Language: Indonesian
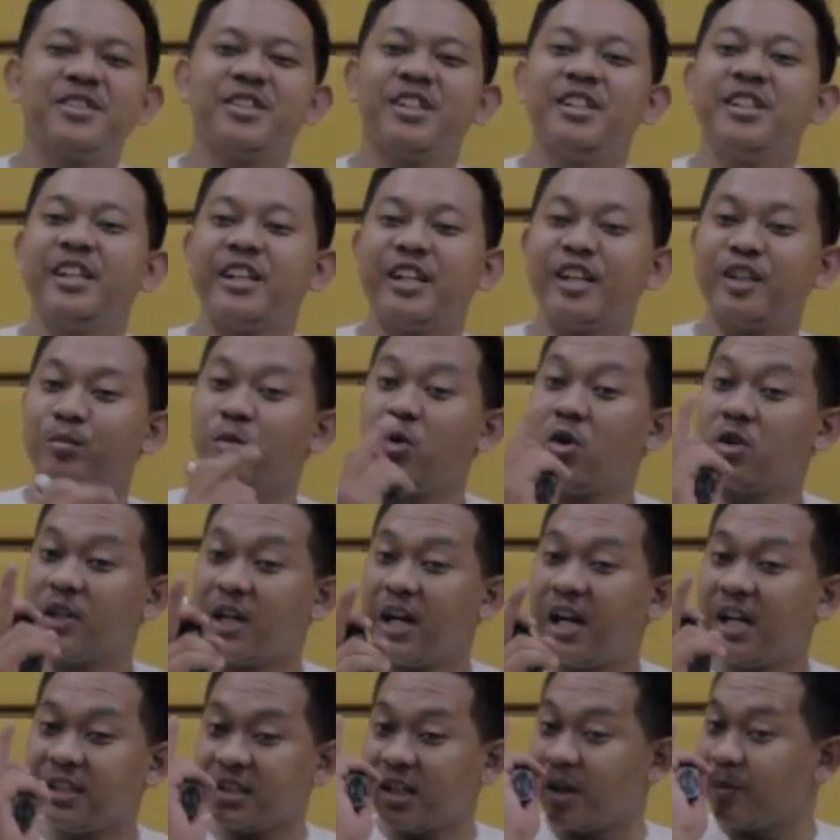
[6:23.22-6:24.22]
Sedikit
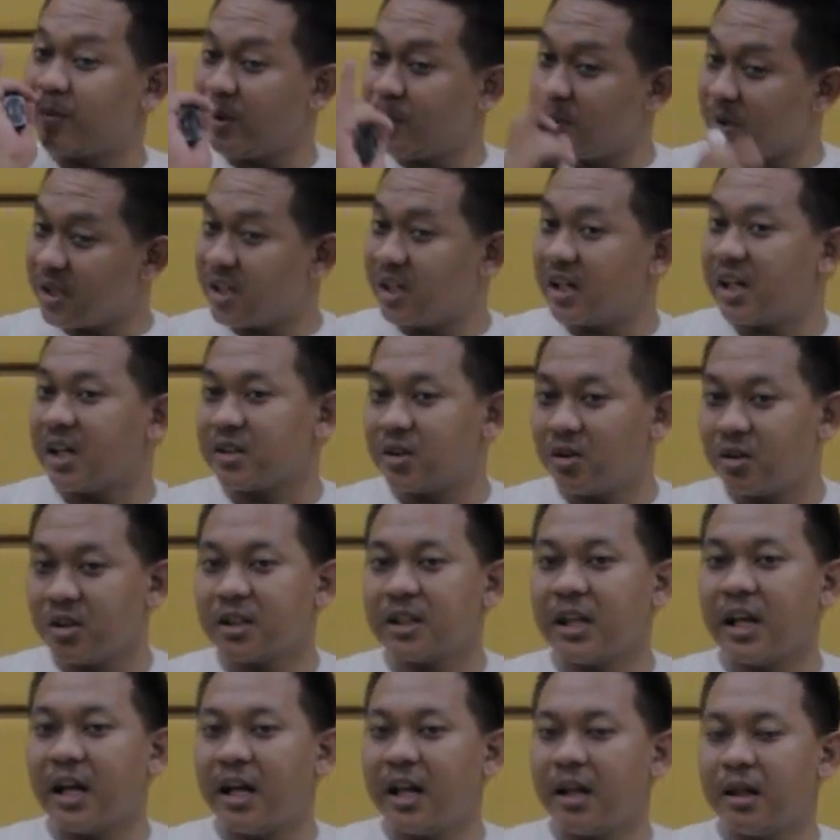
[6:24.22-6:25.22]
modal tapi bergerak
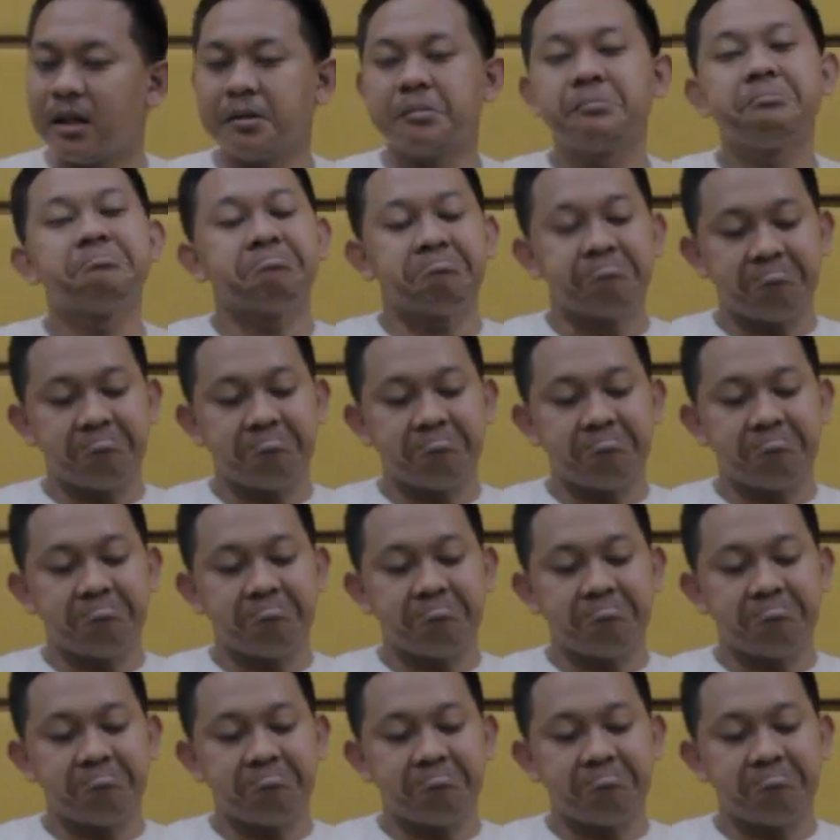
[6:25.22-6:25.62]
total.